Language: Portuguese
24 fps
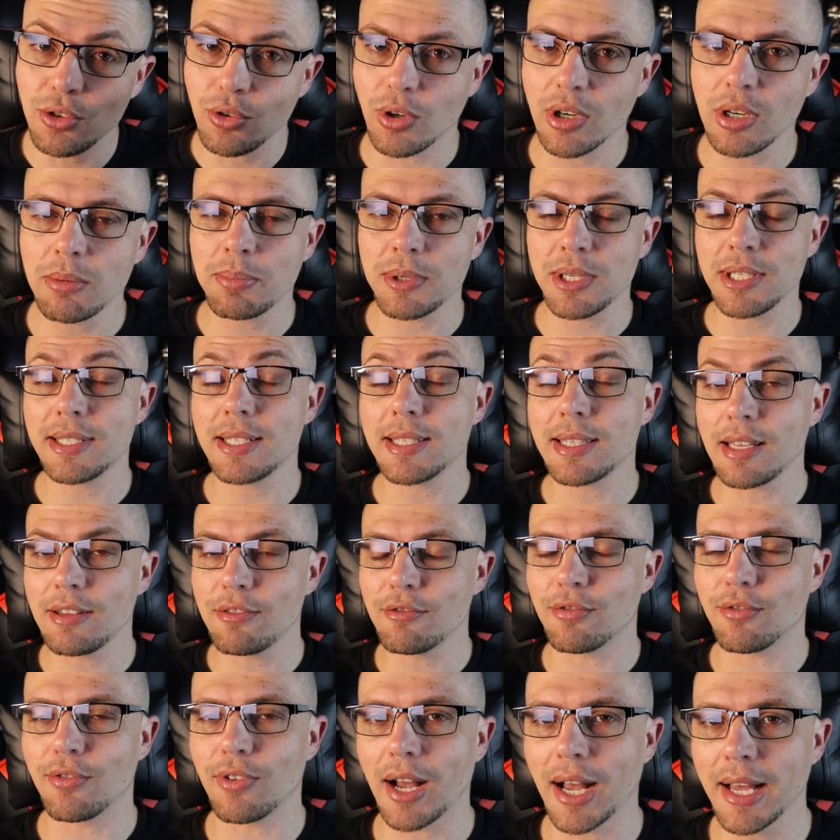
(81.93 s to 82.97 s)
em One Piece tem
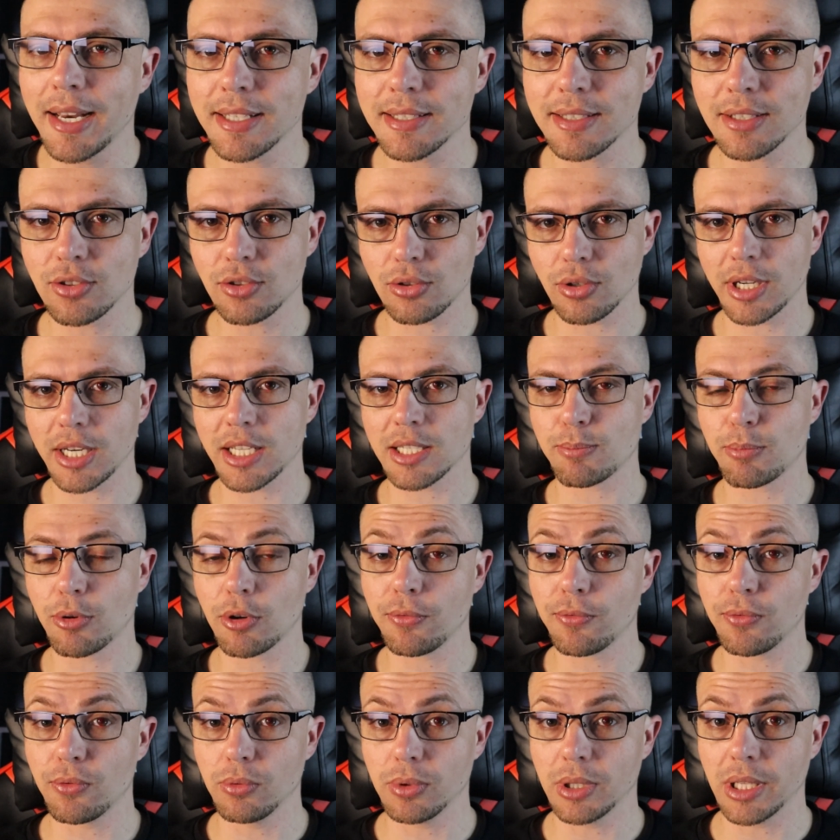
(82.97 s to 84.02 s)
várias histórias
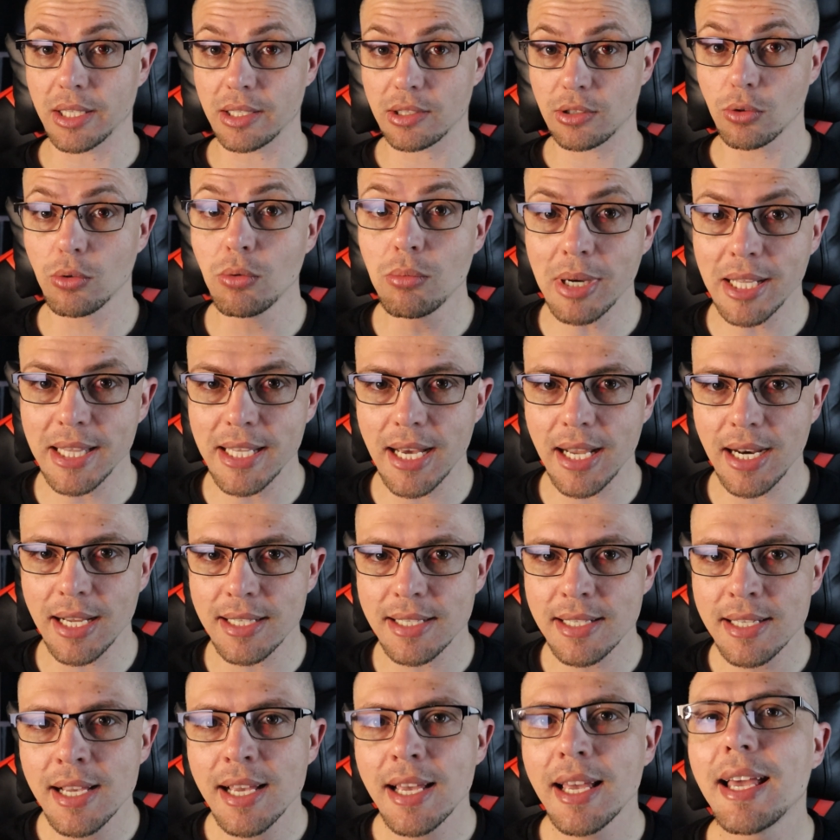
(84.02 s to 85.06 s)
profundas. Uma
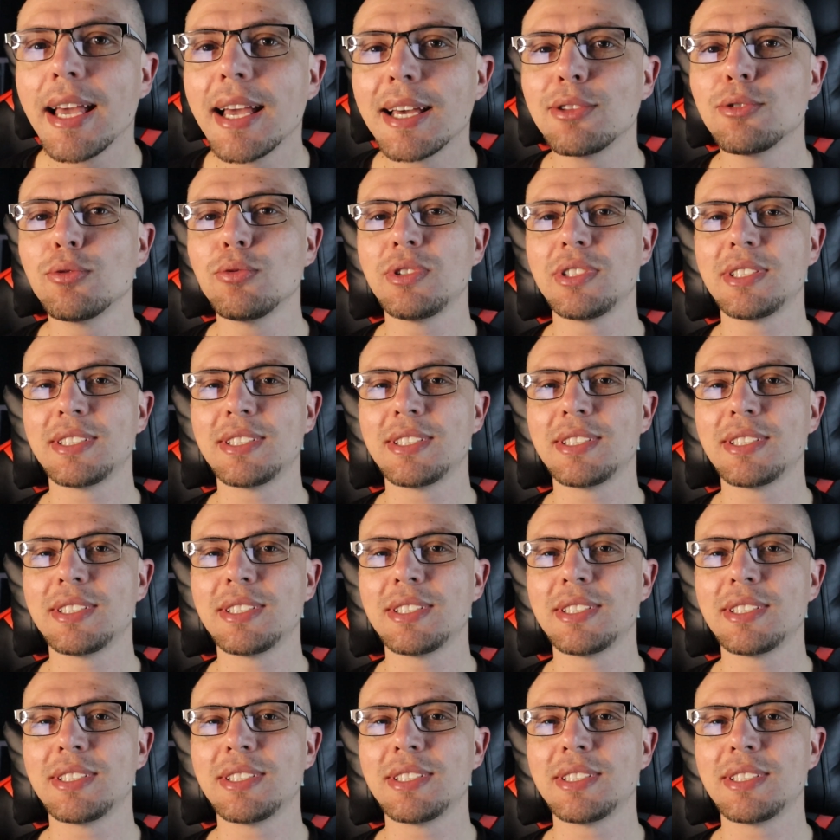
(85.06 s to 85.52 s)
delas é do